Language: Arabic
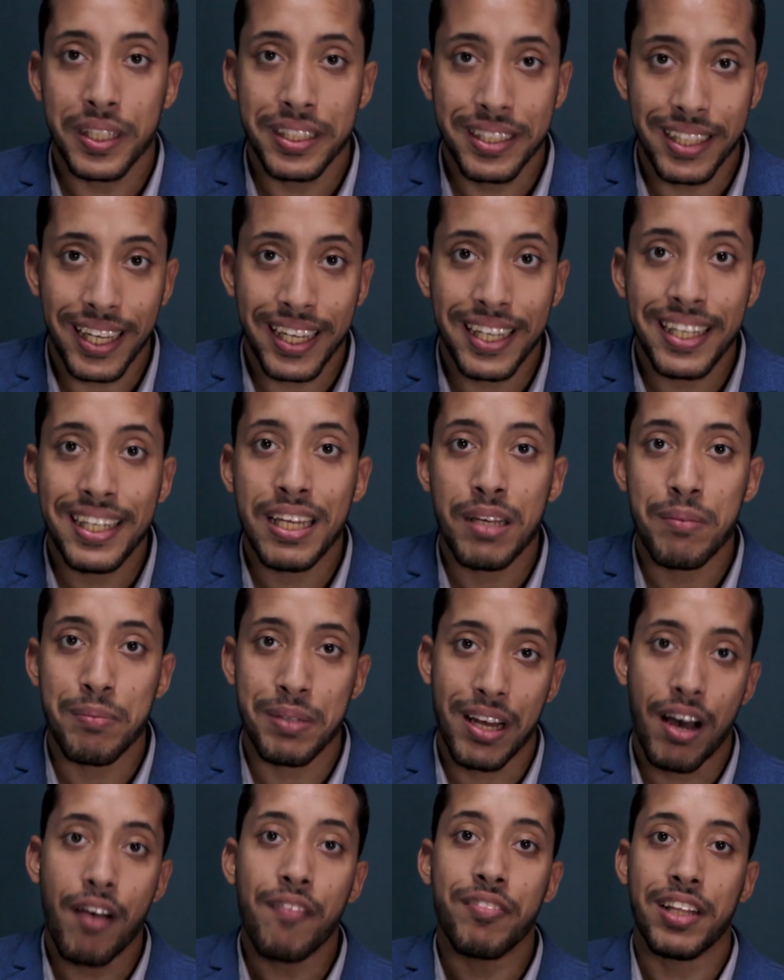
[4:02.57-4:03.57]
انتهينا
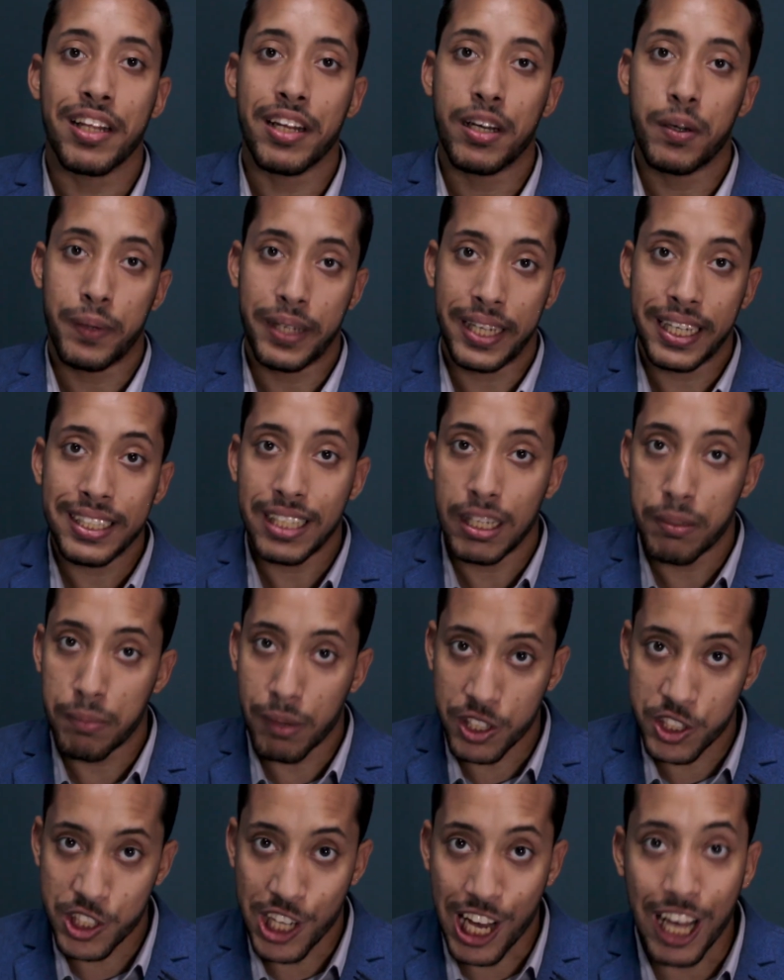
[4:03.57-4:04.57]
من افضل الروايات اللي
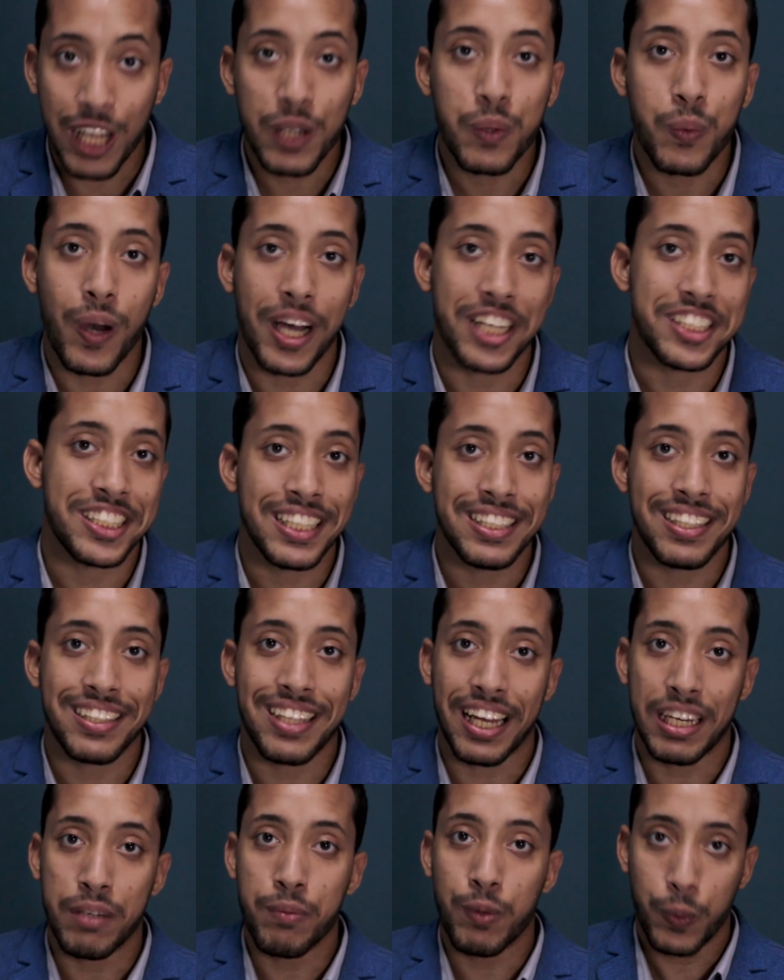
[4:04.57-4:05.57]
برشحها لكم عشان
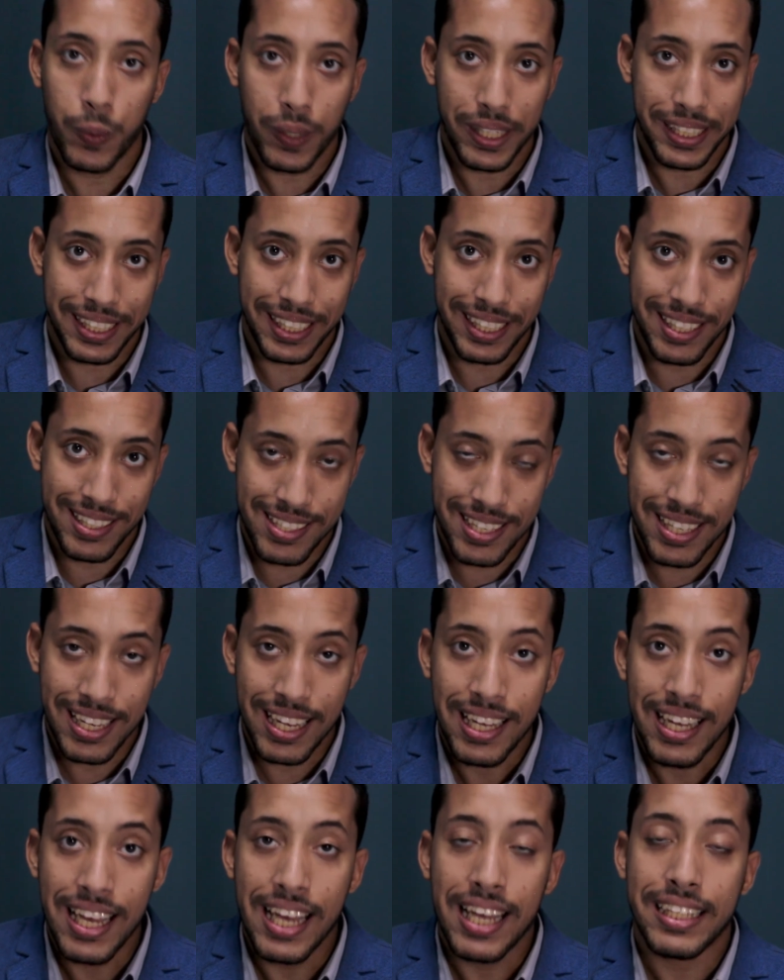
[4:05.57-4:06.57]
تتعلموا اللغه
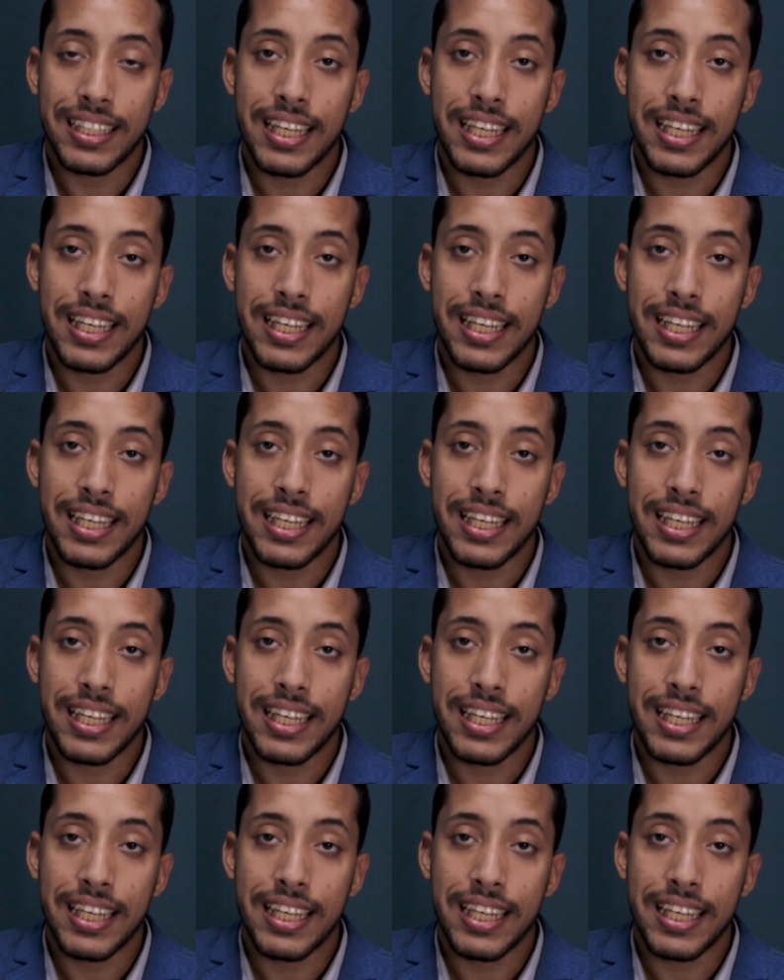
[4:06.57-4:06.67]
الانجليزيه